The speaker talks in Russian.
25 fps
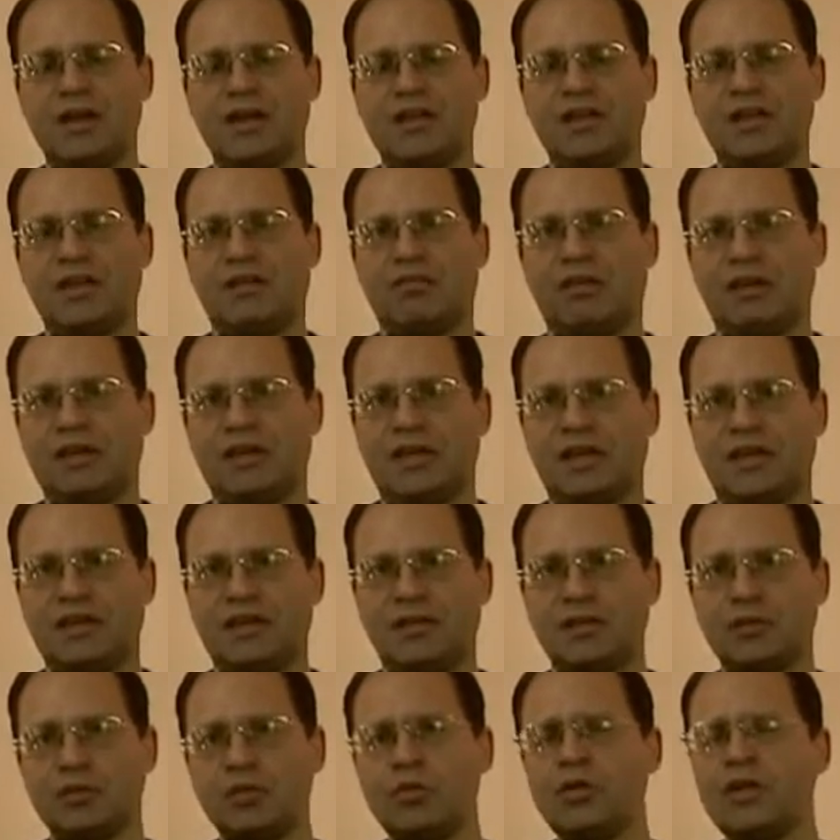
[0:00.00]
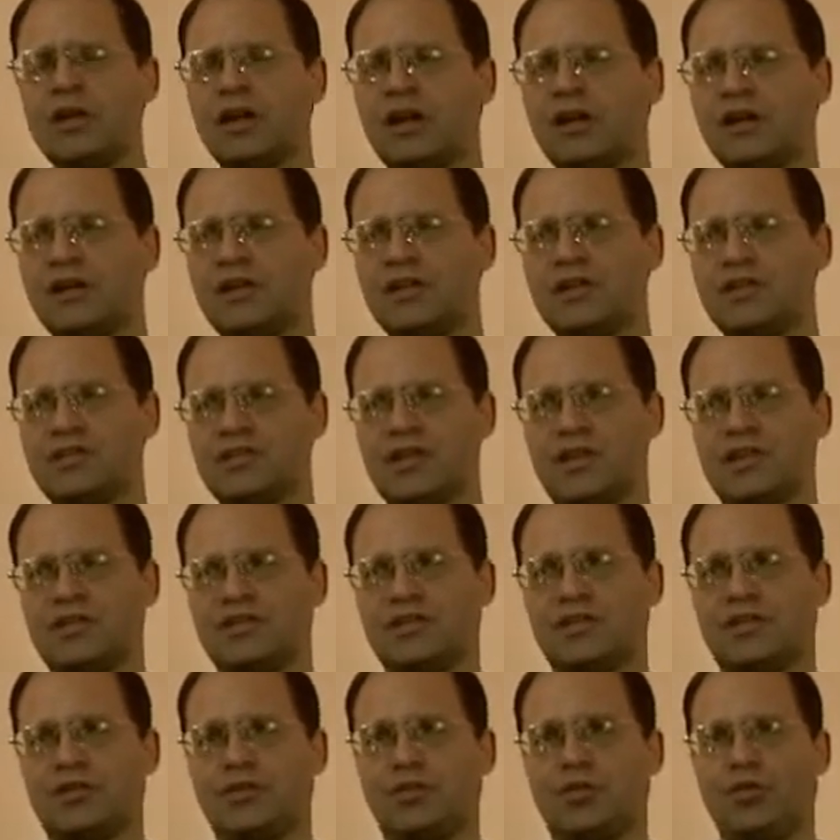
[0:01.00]
не хватает не только
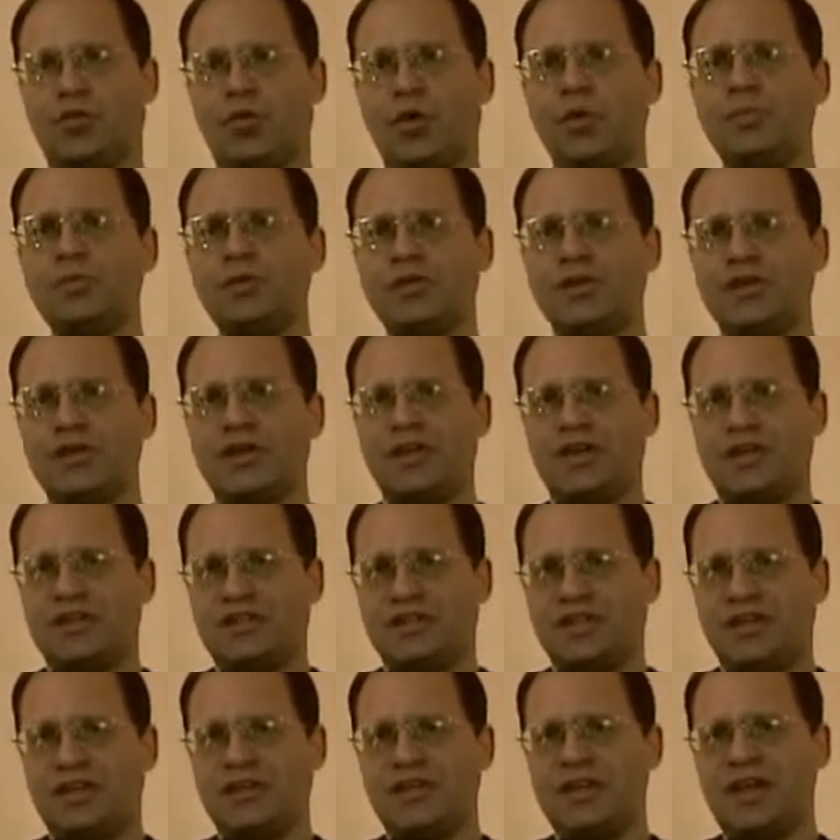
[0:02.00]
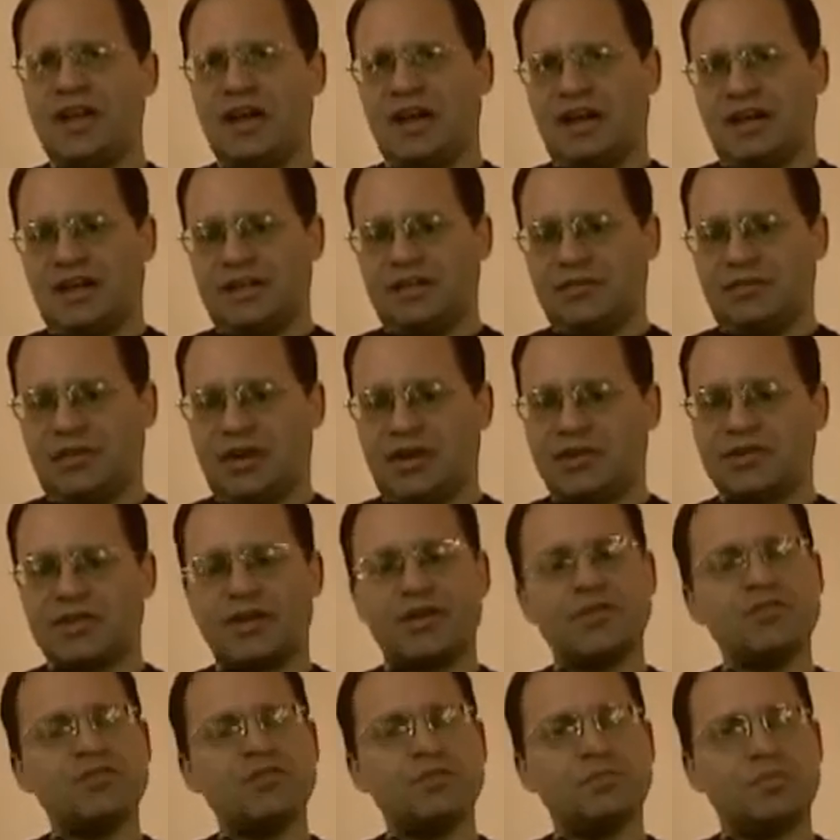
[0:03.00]
организации, но и общей, идейной, как они
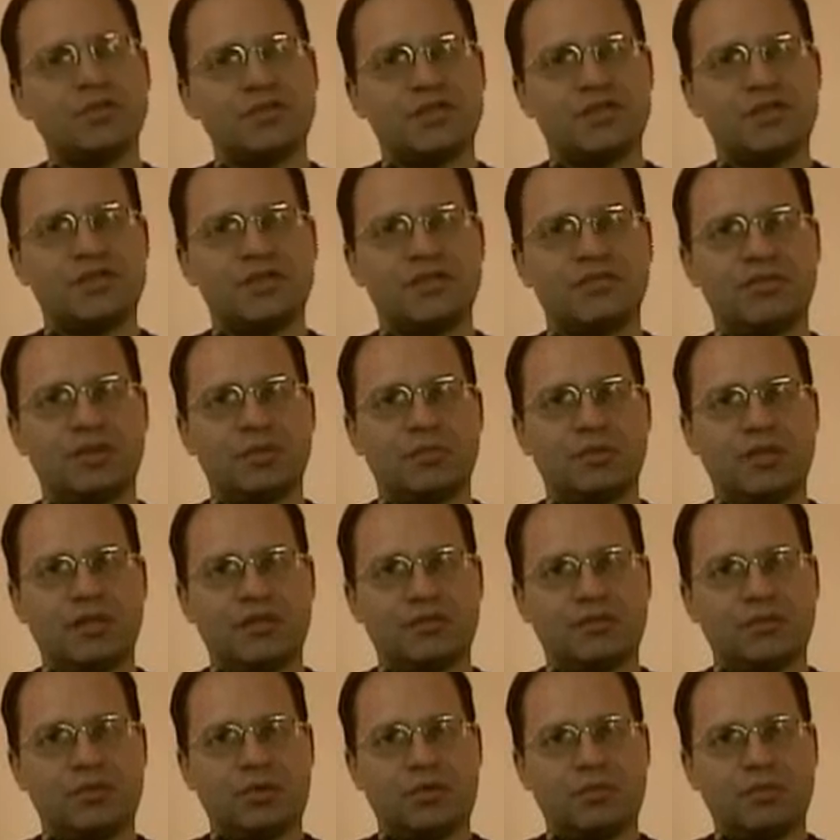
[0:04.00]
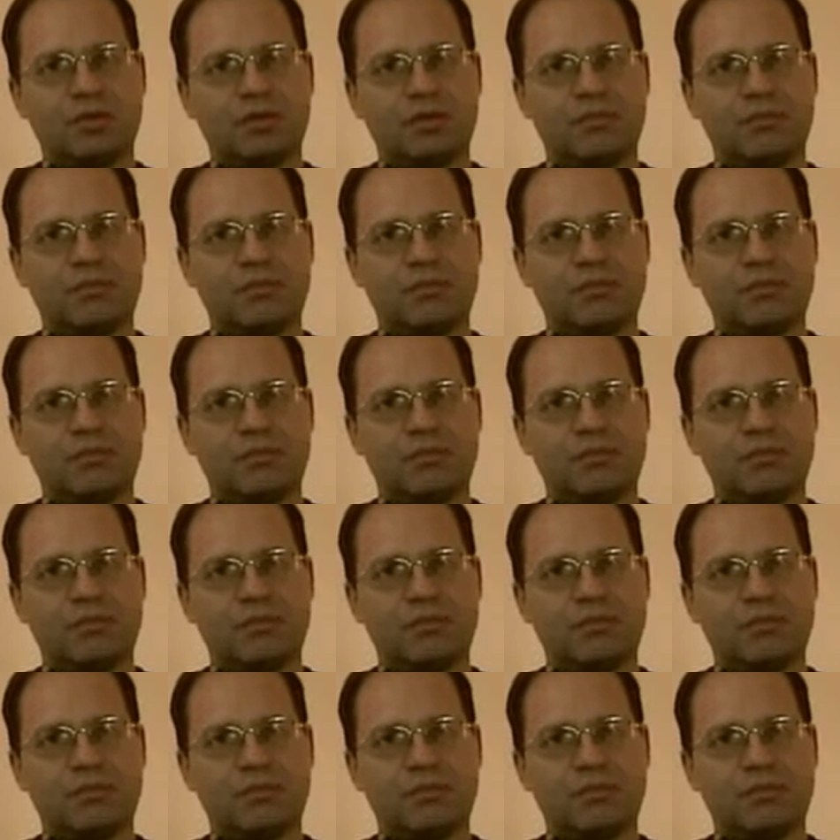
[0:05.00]
выражаются, позитивной платформы.